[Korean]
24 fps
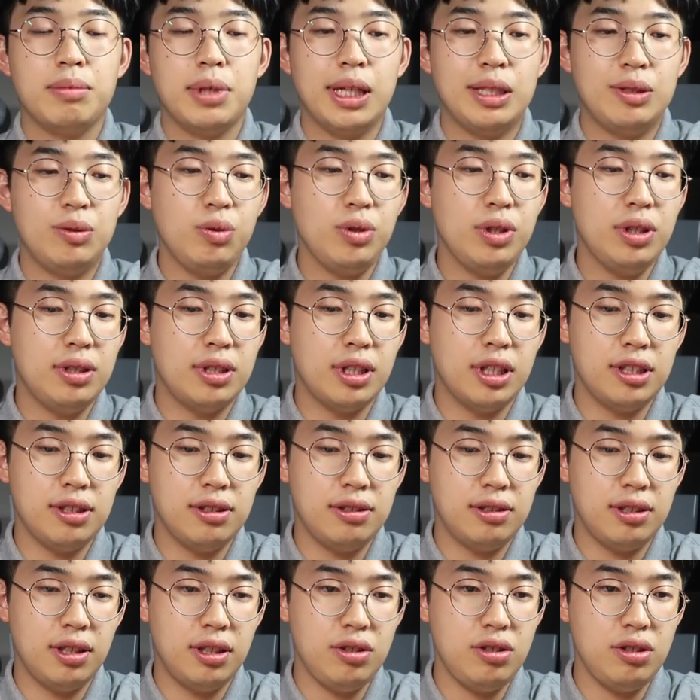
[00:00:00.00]
배송이
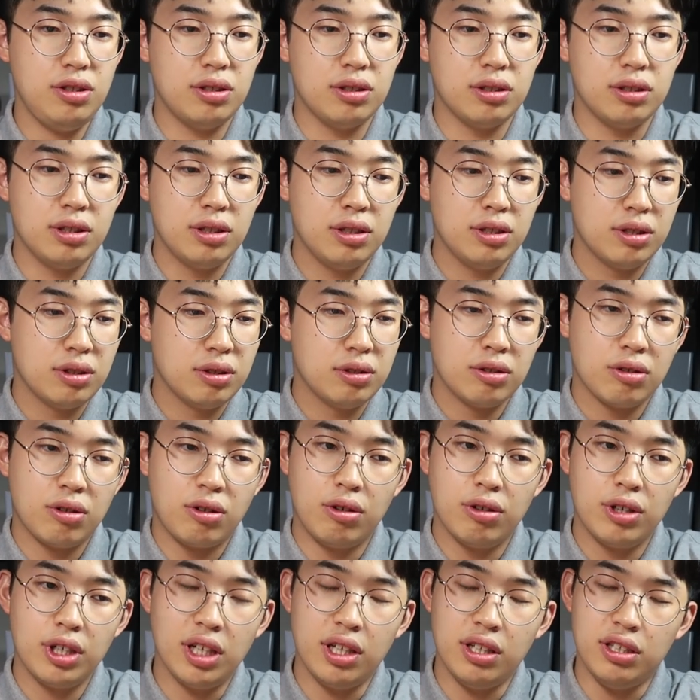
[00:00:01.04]
되는 데는
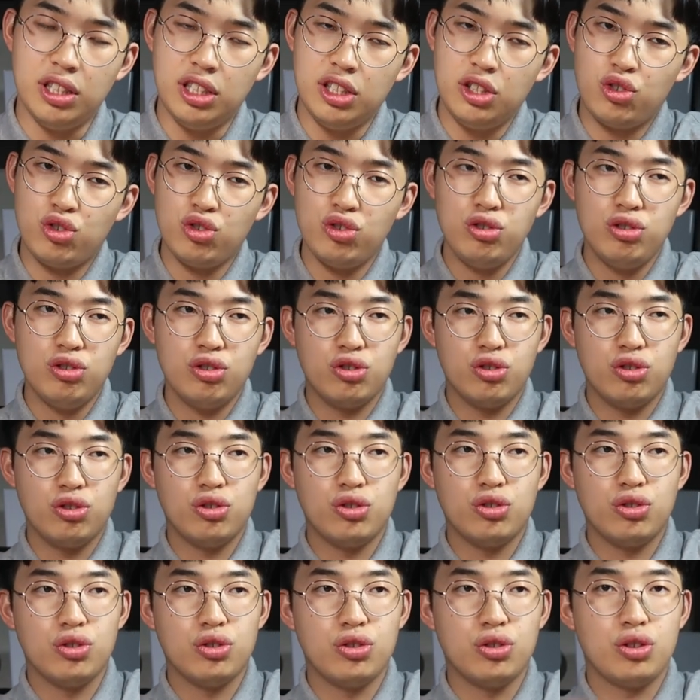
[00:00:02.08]
거의 한 2주
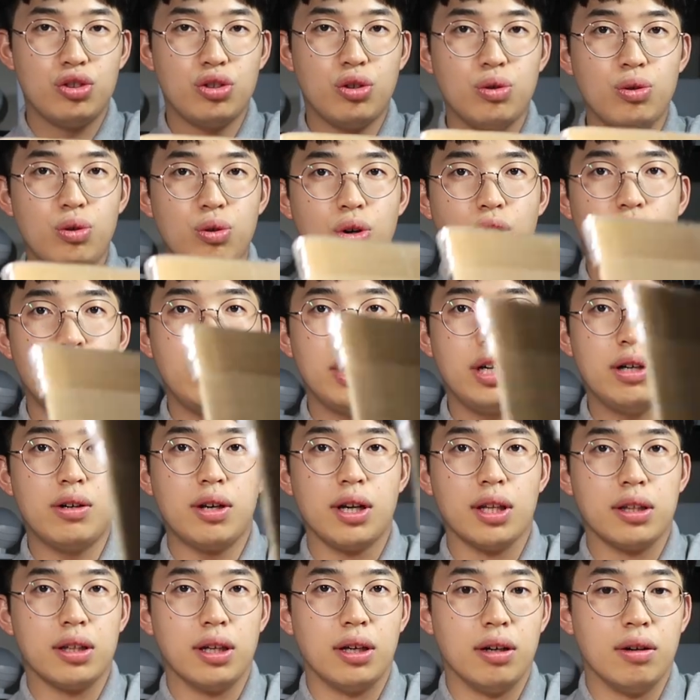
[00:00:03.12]
정도 걸린 것
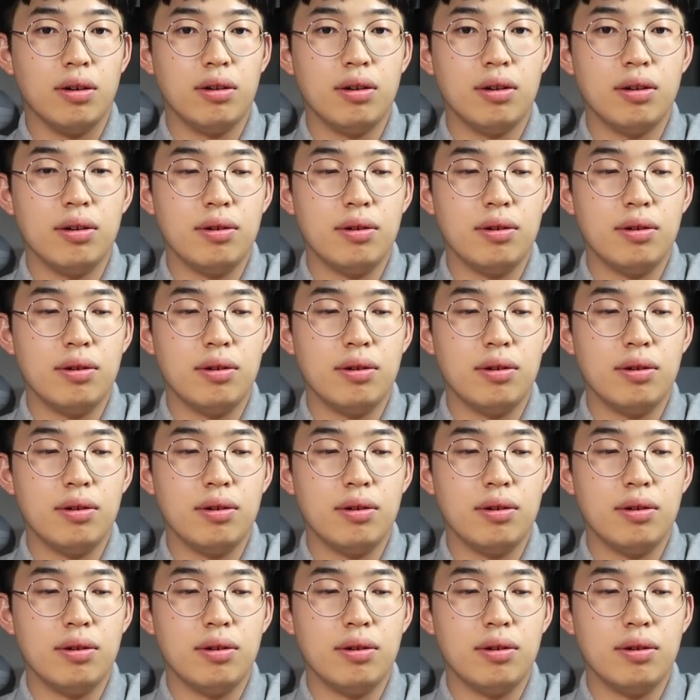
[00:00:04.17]
같아요